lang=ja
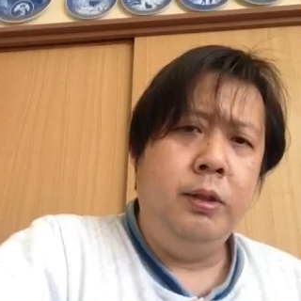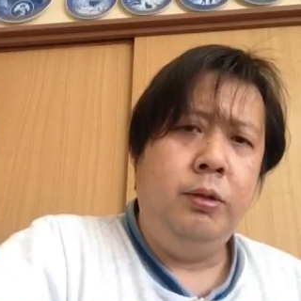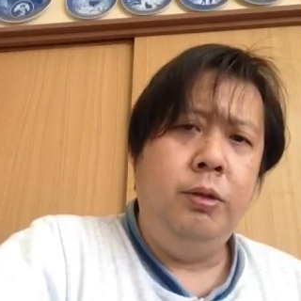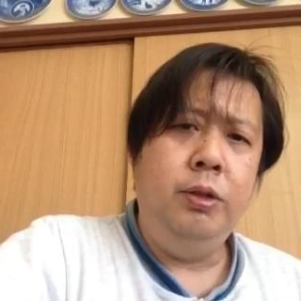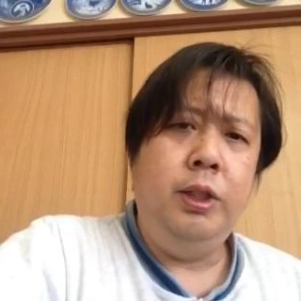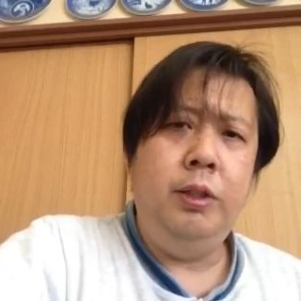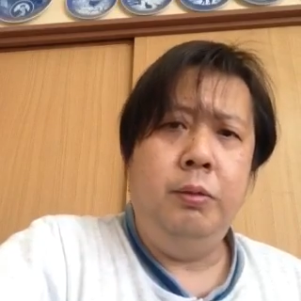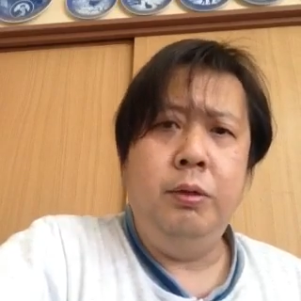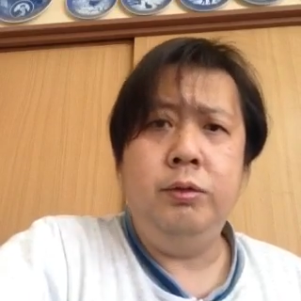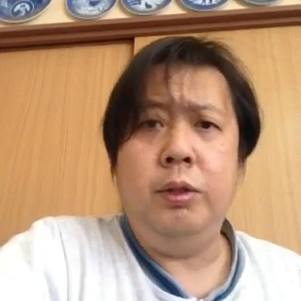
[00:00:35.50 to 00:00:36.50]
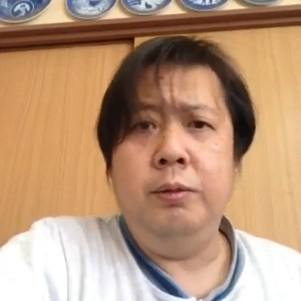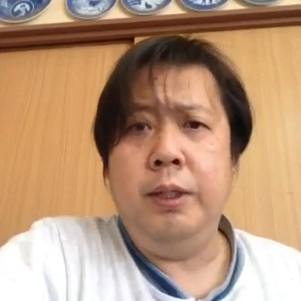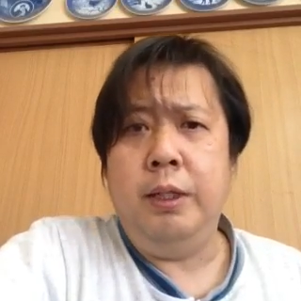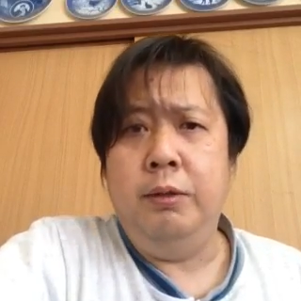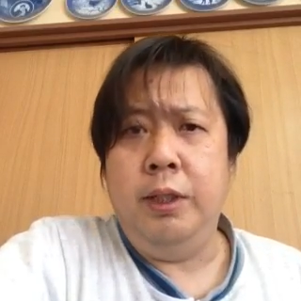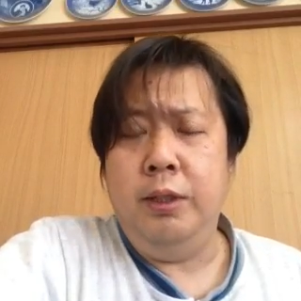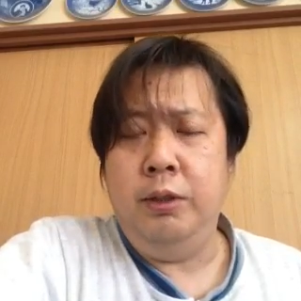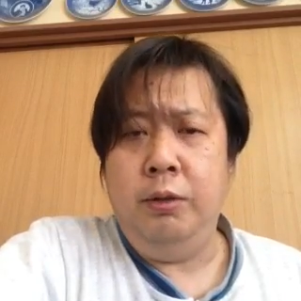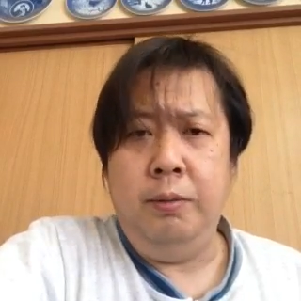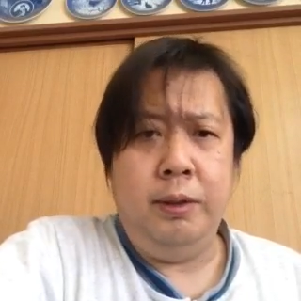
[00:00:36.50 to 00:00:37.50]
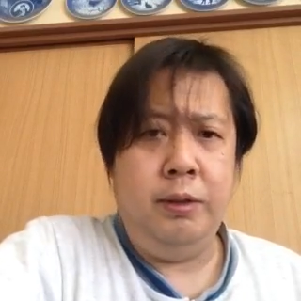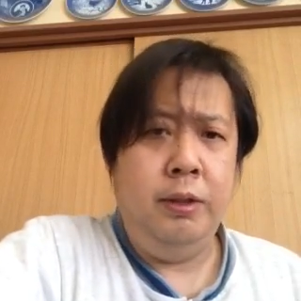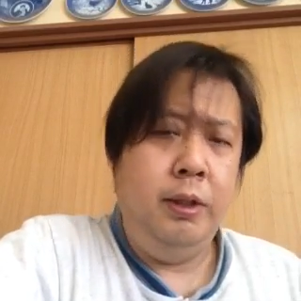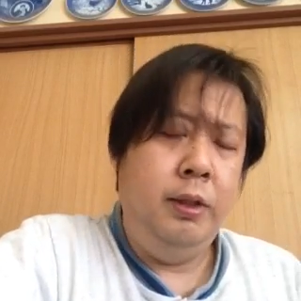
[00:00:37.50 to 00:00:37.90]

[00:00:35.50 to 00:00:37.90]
これを聞いてものすごい違和感を感じております。